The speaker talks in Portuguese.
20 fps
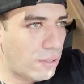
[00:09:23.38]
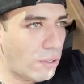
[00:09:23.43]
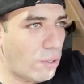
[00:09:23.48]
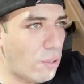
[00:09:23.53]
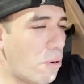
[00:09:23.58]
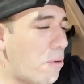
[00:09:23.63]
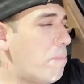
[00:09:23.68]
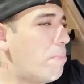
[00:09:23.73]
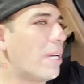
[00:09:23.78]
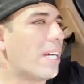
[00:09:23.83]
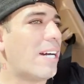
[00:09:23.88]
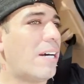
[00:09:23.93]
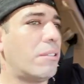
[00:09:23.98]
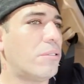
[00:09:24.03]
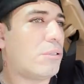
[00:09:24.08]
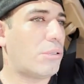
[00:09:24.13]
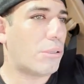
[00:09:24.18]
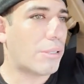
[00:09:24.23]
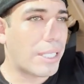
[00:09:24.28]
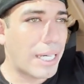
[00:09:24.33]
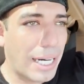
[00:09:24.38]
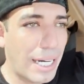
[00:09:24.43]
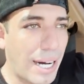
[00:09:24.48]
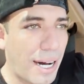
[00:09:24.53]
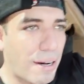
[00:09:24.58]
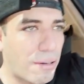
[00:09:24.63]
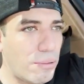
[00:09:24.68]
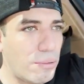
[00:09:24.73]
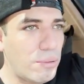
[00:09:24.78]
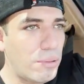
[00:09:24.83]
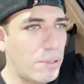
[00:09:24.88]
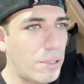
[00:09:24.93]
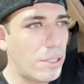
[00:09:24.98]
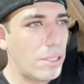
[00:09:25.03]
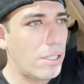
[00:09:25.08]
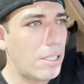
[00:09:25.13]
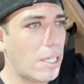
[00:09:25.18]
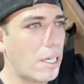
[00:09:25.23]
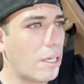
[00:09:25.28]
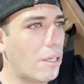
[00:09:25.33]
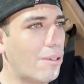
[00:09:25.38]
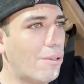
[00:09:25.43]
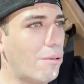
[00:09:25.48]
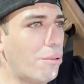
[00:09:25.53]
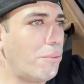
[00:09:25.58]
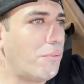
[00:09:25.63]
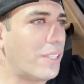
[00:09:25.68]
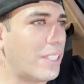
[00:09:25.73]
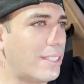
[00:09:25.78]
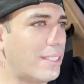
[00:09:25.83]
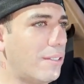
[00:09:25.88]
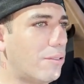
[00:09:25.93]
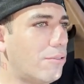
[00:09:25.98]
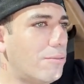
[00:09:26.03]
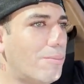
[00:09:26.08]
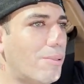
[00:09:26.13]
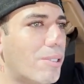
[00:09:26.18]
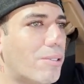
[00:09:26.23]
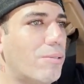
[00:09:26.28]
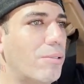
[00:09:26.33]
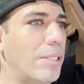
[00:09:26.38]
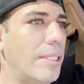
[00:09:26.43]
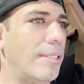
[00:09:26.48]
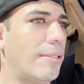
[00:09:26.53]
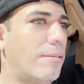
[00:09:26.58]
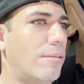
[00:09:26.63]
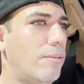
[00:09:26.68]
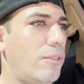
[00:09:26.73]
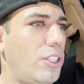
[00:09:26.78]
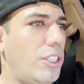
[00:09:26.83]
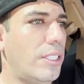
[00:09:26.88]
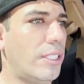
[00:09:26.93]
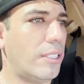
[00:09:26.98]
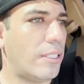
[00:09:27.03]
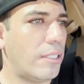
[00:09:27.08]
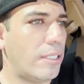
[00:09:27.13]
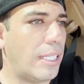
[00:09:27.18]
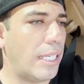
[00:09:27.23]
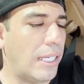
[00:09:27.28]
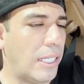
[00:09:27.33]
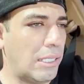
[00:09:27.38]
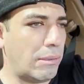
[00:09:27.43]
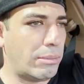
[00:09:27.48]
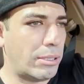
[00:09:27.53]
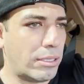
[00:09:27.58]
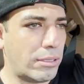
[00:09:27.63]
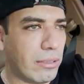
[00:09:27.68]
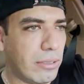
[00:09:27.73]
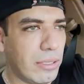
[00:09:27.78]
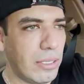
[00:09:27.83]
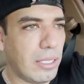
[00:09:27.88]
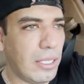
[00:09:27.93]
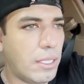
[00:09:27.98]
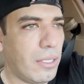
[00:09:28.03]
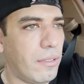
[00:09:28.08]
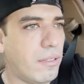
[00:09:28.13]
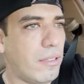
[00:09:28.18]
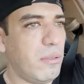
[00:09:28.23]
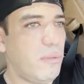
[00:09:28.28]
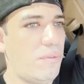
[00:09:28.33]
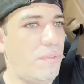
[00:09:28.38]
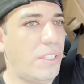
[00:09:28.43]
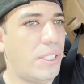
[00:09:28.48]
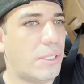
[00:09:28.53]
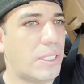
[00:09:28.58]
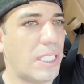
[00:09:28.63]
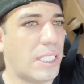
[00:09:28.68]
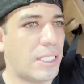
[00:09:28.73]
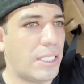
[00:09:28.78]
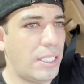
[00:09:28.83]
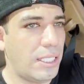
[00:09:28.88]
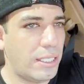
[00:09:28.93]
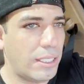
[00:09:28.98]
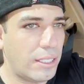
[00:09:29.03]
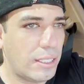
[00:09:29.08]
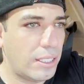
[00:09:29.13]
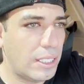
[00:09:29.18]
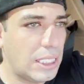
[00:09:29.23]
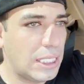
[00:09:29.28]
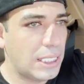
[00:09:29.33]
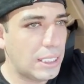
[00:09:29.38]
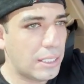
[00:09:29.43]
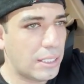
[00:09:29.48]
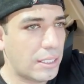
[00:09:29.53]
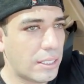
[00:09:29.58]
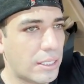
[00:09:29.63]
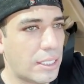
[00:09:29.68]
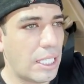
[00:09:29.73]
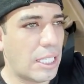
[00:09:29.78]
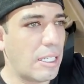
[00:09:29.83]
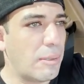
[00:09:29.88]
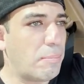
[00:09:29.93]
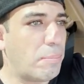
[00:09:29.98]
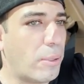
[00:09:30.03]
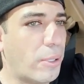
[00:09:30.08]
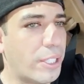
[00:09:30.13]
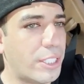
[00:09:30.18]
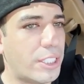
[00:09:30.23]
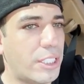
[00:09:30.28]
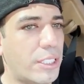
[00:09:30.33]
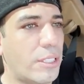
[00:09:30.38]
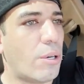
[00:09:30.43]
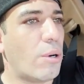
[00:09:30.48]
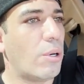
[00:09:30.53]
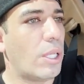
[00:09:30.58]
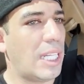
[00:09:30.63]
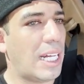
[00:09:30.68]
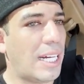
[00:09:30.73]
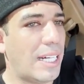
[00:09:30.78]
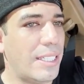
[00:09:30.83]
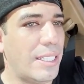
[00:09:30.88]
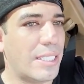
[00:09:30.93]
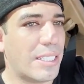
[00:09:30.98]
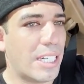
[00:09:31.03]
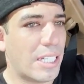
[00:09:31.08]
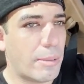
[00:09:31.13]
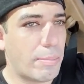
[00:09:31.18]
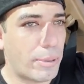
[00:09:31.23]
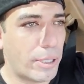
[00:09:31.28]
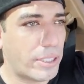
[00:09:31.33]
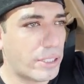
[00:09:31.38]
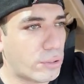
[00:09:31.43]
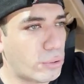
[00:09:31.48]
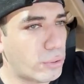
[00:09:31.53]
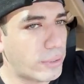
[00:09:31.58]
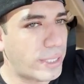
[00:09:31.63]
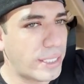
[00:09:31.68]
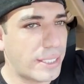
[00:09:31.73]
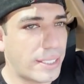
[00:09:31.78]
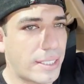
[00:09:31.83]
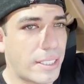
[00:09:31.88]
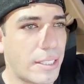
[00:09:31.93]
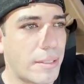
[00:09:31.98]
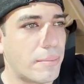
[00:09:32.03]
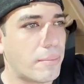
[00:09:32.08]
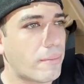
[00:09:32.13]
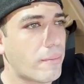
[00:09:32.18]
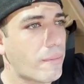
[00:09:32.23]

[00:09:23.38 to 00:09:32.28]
ou pegar outro carro ou fazer alguma coisa com o dinheiro dela, mano. Vamos ver o que que, o que, que pode rolar aí, o que que pode acontecer.